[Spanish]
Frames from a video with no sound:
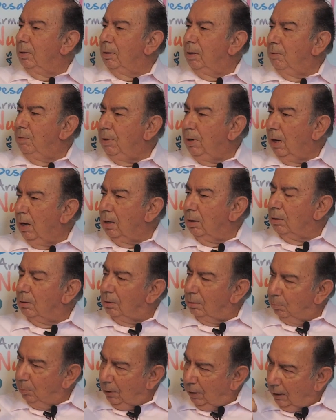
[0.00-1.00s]
te fijas,
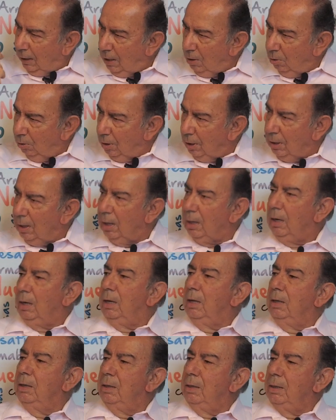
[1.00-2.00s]
pequeños detalles.
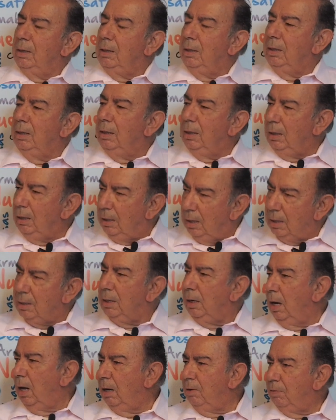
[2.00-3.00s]
Y
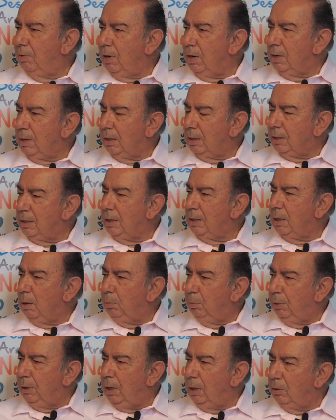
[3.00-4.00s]
esa es la diferencia que te
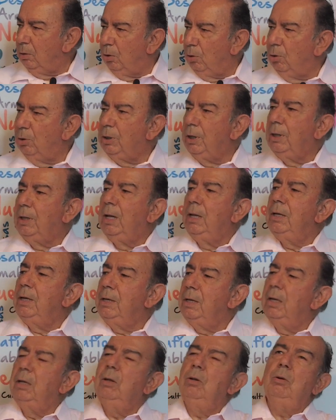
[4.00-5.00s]
están pidiendo, no te están
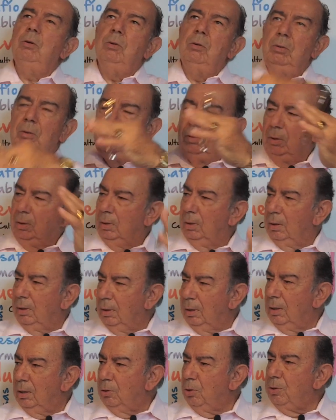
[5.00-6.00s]
diciendo...
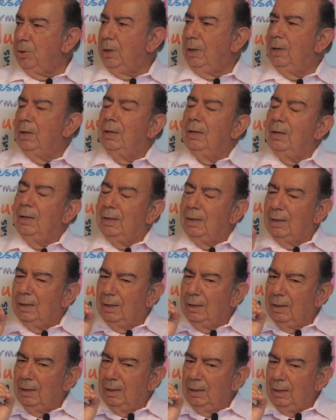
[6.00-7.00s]
Entonces,
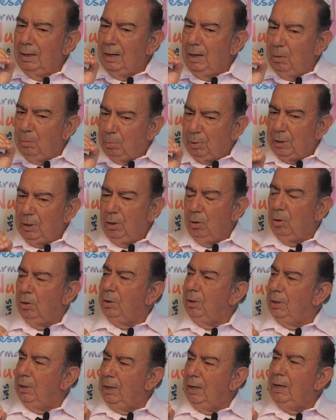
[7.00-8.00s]
el
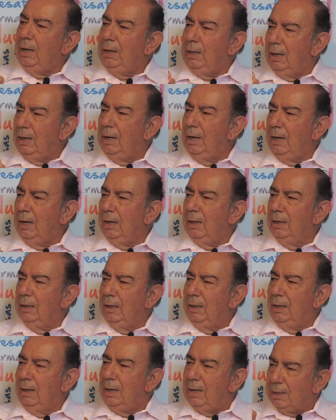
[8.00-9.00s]
emprendedor tiene que tener
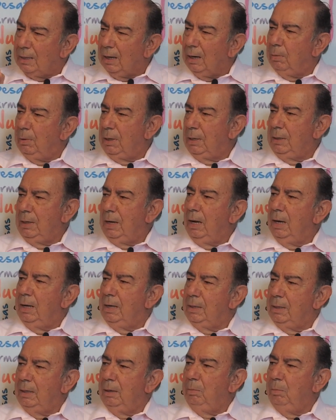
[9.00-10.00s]
esa capacidad de
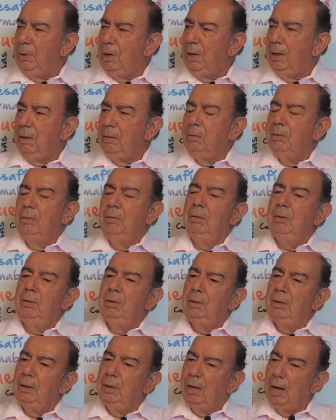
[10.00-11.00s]
decir, mira,
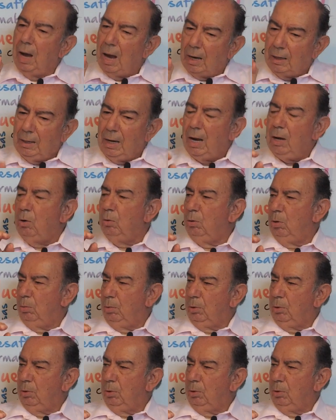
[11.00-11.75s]
aquí hay una